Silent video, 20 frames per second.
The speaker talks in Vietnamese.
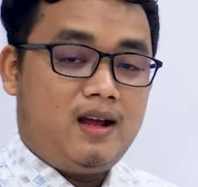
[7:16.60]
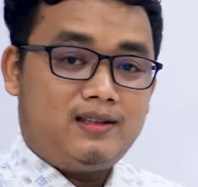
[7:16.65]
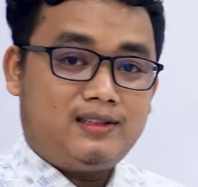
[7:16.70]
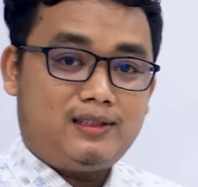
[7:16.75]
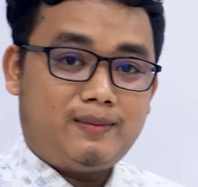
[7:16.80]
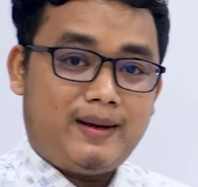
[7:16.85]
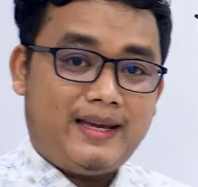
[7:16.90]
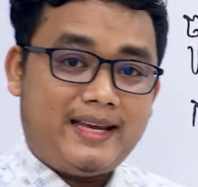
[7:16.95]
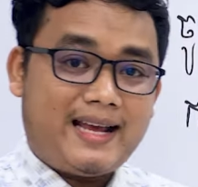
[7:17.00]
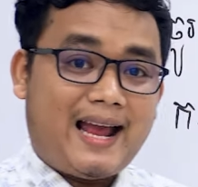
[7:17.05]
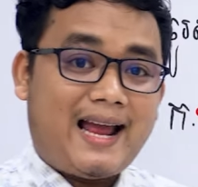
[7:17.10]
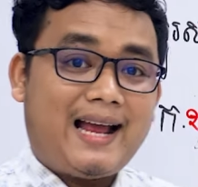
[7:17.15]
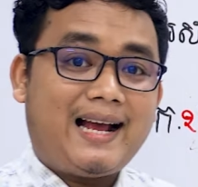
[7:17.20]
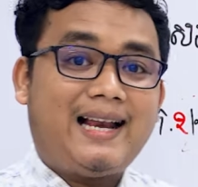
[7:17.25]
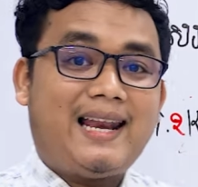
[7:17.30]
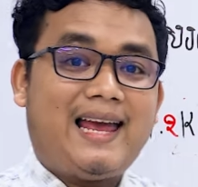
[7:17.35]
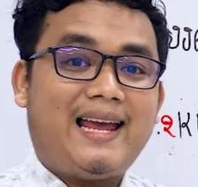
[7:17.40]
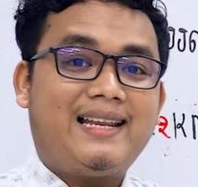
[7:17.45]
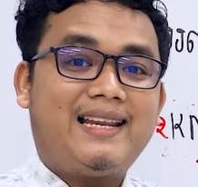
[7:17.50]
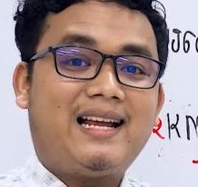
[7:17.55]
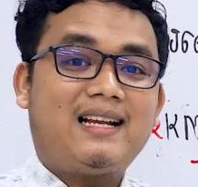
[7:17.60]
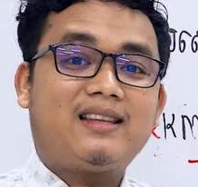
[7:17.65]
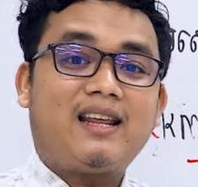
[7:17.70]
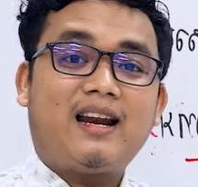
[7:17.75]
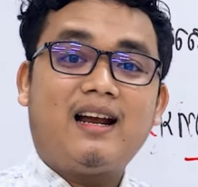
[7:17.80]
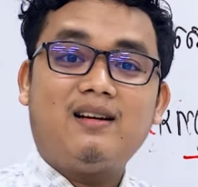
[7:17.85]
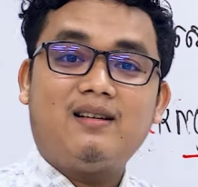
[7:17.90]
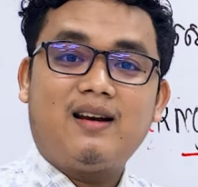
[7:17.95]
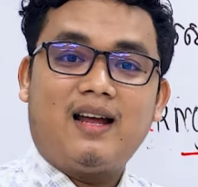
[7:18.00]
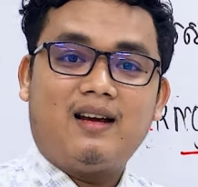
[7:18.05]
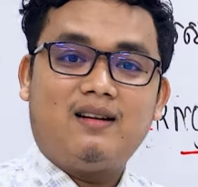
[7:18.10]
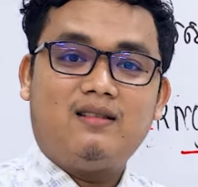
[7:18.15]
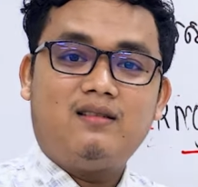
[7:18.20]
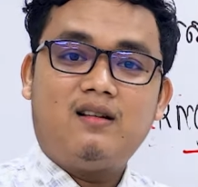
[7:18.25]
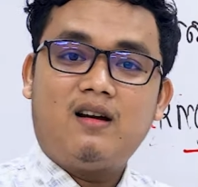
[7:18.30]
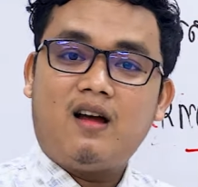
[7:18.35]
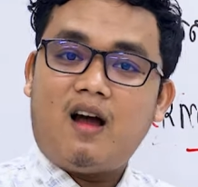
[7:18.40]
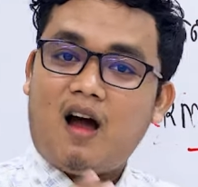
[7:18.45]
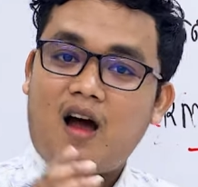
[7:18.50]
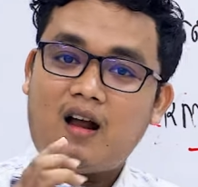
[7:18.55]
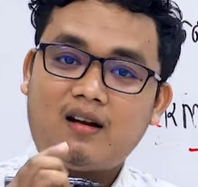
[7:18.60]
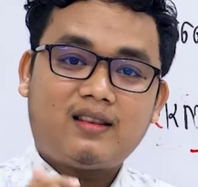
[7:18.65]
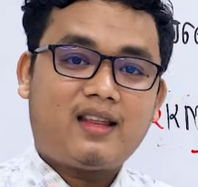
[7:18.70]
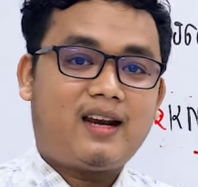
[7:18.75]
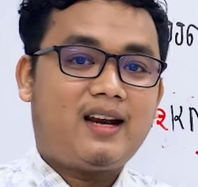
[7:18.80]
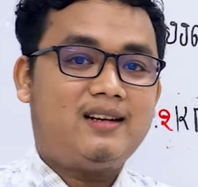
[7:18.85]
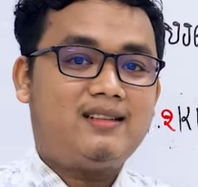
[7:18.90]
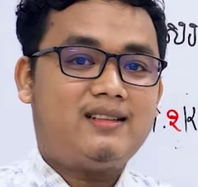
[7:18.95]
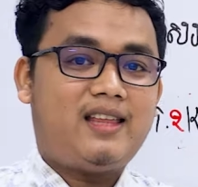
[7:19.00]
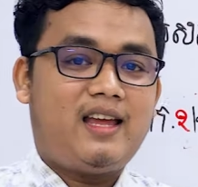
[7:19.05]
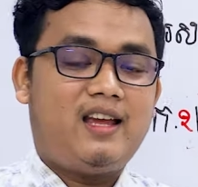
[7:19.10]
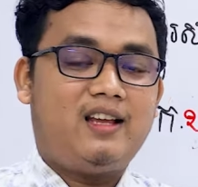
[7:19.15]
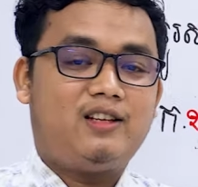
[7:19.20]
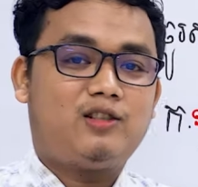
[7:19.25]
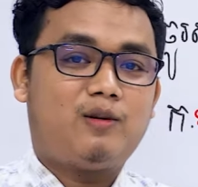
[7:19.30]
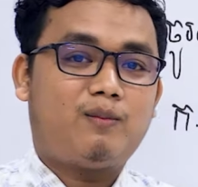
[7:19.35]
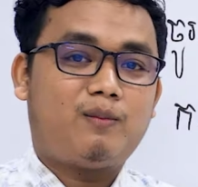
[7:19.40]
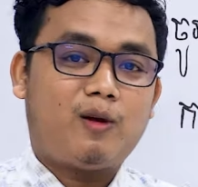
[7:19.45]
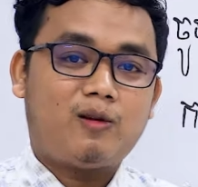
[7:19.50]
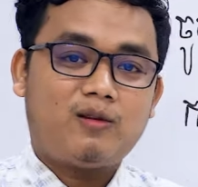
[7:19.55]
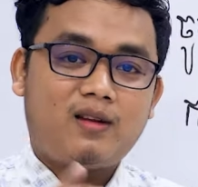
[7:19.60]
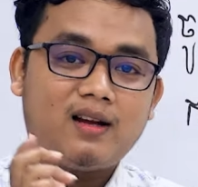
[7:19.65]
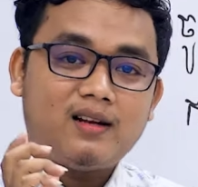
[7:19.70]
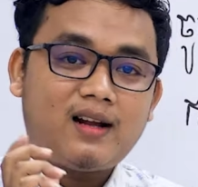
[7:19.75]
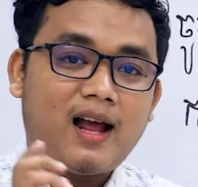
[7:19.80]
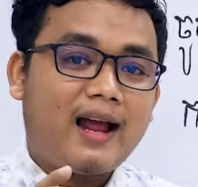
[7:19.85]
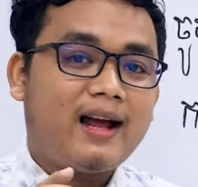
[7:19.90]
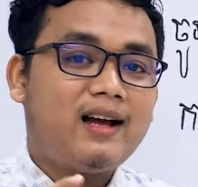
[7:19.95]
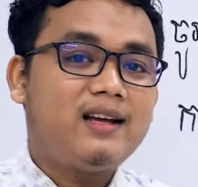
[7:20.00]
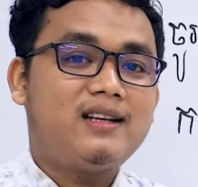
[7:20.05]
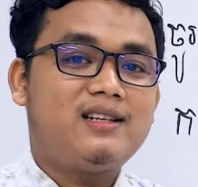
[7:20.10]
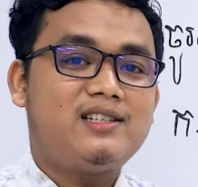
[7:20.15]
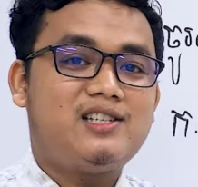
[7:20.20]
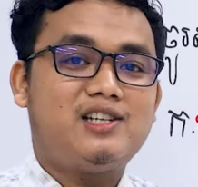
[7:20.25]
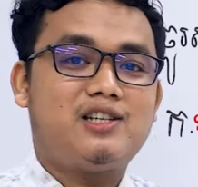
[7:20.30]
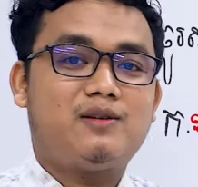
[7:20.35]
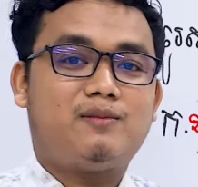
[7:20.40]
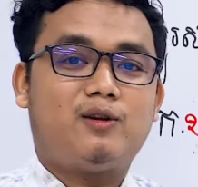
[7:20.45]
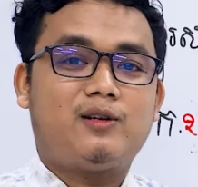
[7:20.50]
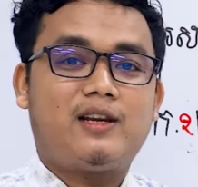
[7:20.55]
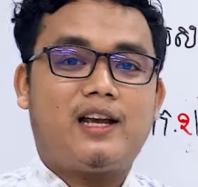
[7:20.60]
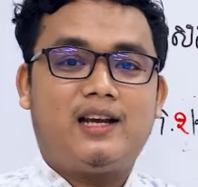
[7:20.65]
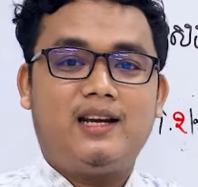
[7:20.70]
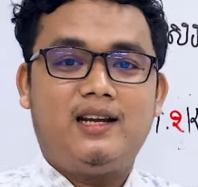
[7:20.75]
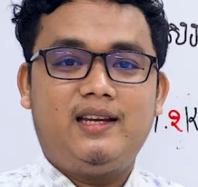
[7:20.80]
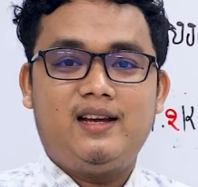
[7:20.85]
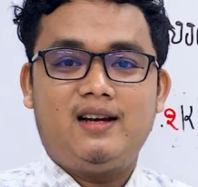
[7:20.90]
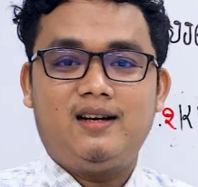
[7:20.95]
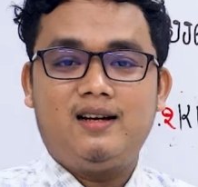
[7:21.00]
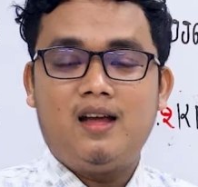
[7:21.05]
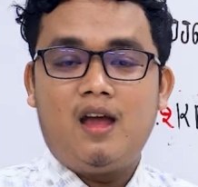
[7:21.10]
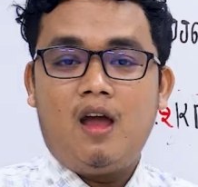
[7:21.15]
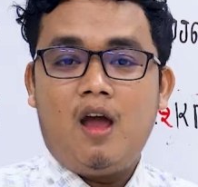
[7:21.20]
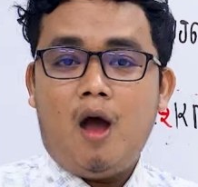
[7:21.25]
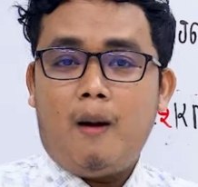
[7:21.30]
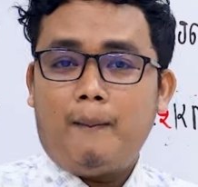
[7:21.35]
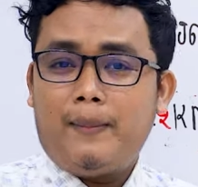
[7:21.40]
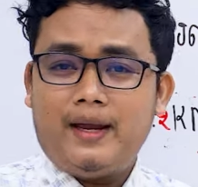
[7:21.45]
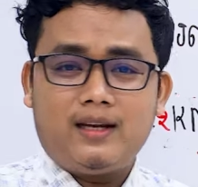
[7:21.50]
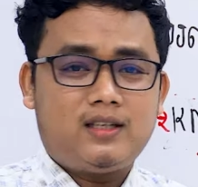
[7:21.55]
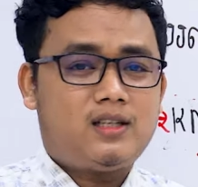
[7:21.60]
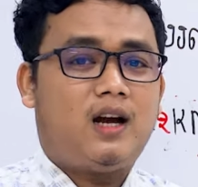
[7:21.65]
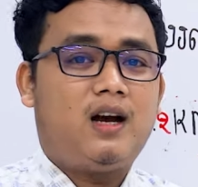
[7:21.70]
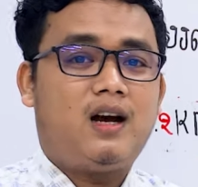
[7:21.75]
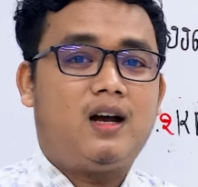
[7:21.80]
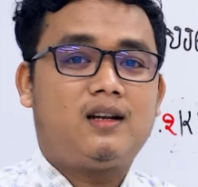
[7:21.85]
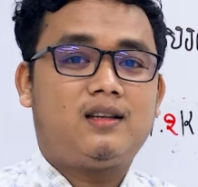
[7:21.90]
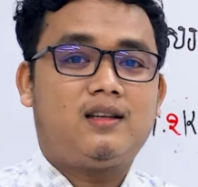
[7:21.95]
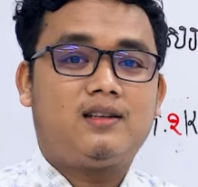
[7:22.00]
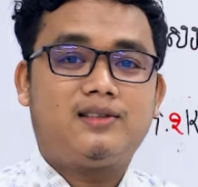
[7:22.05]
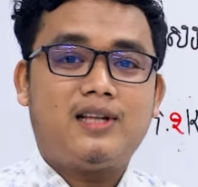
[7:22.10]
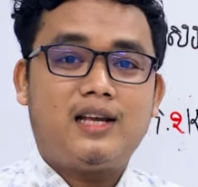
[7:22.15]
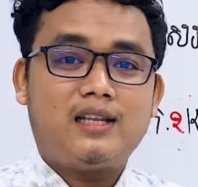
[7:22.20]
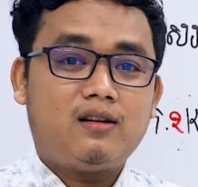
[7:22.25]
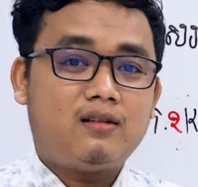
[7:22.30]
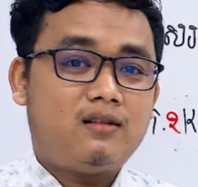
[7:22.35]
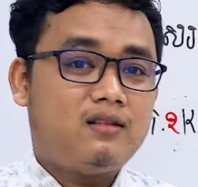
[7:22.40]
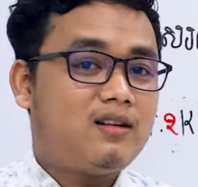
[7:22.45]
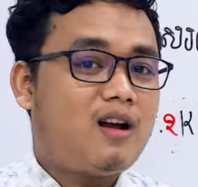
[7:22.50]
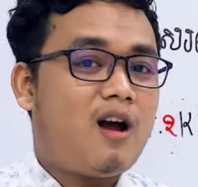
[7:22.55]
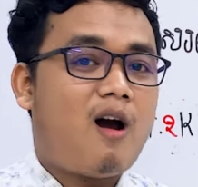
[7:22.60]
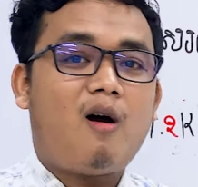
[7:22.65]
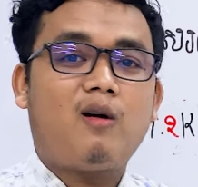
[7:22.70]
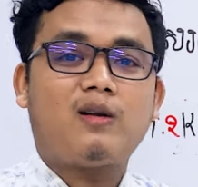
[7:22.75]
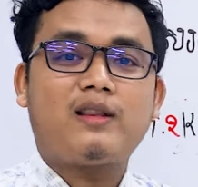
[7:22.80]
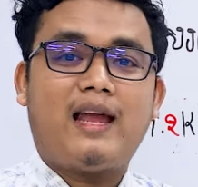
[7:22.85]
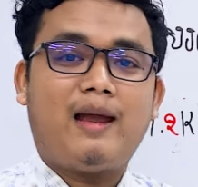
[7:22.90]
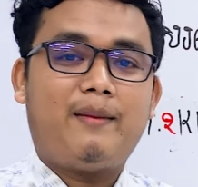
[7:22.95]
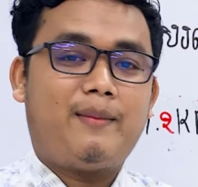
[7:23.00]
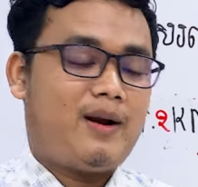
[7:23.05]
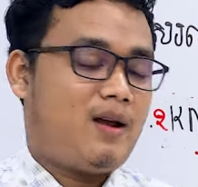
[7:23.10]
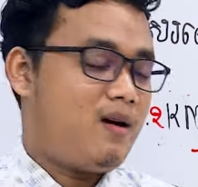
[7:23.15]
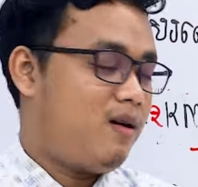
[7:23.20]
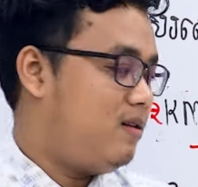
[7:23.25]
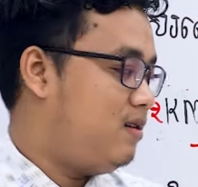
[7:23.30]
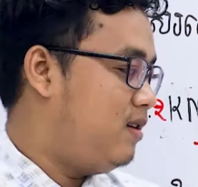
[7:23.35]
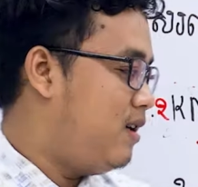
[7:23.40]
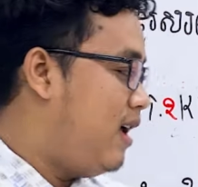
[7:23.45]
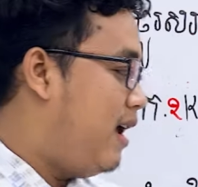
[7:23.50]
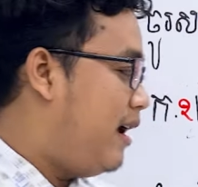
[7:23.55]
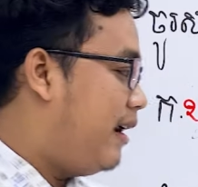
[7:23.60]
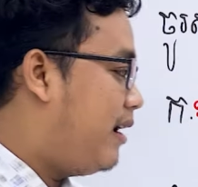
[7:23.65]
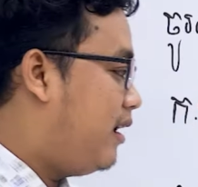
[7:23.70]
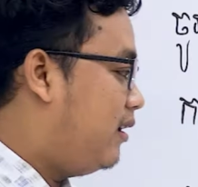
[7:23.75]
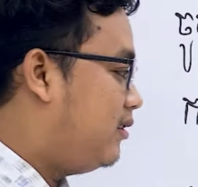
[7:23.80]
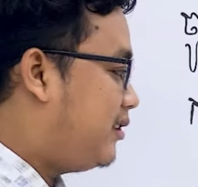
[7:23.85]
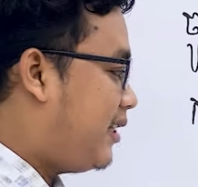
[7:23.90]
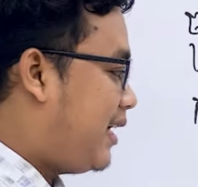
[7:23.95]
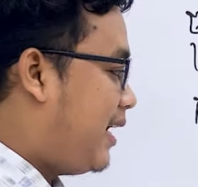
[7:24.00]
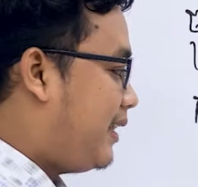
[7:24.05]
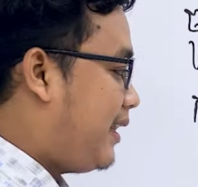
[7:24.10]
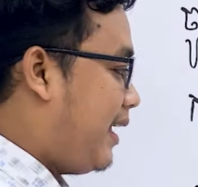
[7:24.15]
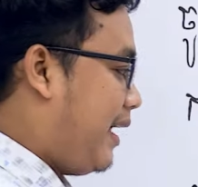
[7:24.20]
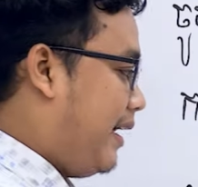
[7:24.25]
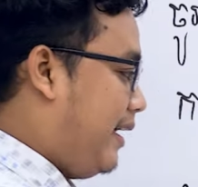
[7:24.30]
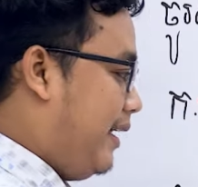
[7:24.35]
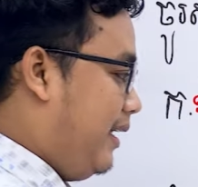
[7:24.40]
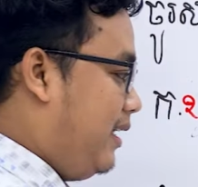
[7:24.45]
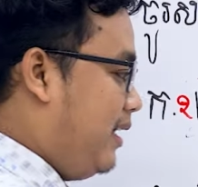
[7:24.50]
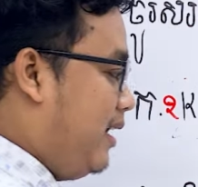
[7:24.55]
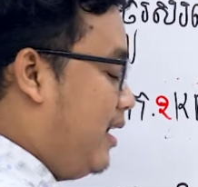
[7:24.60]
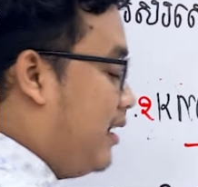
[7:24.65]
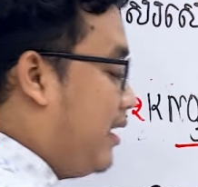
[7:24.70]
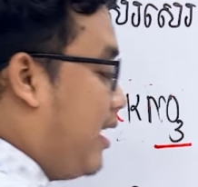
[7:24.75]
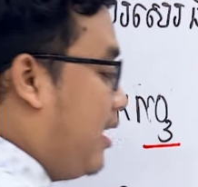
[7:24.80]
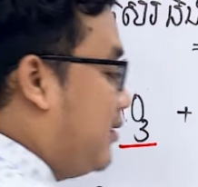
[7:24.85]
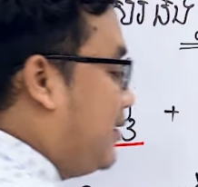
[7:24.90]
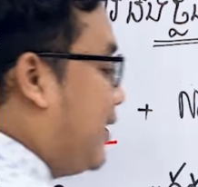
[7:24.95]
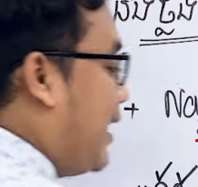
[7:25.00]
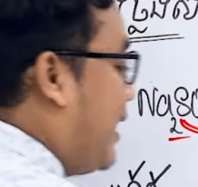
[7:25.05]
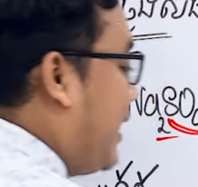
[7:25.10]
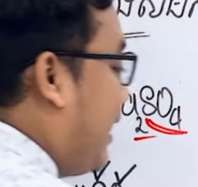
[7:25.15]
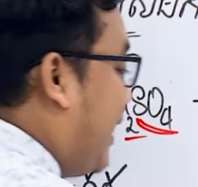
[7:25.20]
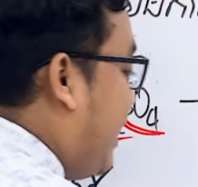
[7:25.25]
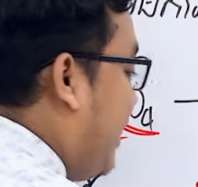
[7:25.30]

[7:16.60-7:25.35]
số mấy ca cái này nâng trâu nữ ở trâu thì chúng nó nâng hai cứ chia chúng nó để khi dương phiền tròn tôi sẽ tôi cứ kho tay mà đòn đời xa thì